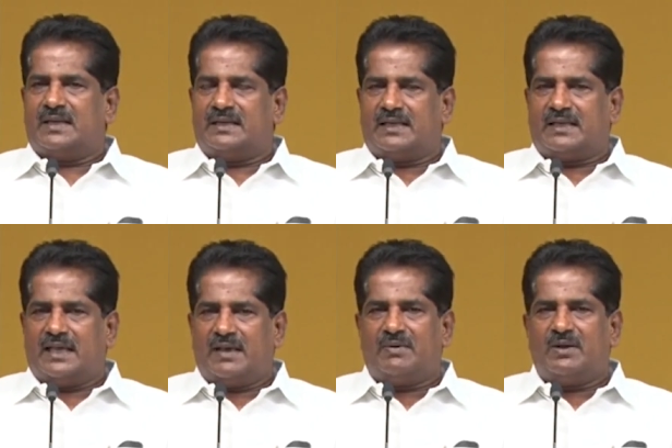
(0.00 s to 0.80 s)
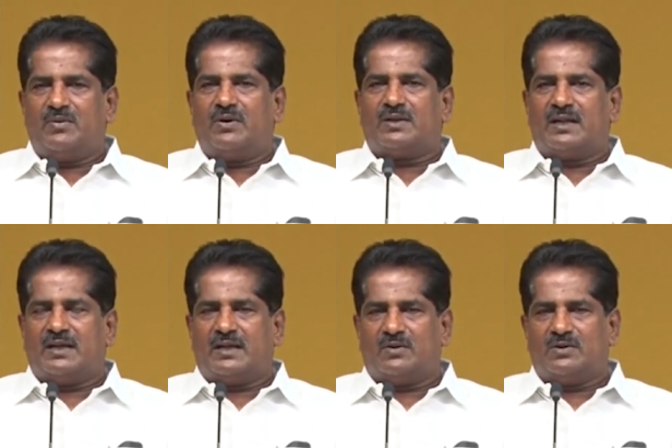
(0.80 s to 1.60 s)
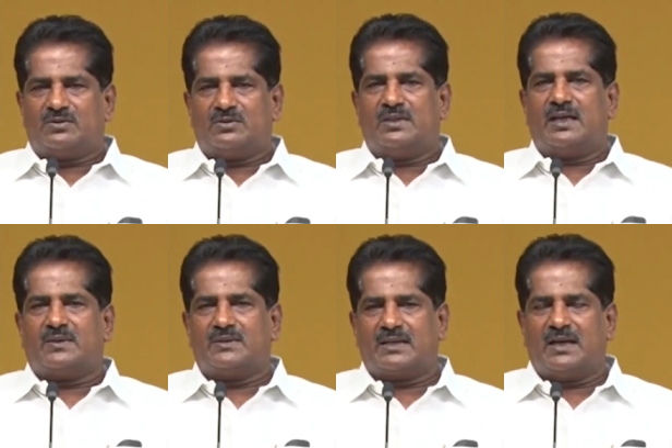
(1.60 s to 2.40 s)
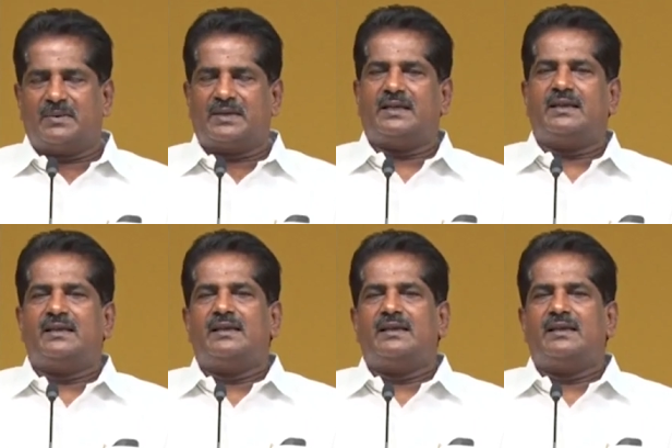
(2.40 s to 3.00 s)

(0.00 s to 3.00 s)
అంటే కేవలం ఆన్ అకౌంట్ జూన్ దాకా ఉంది కాబట్టి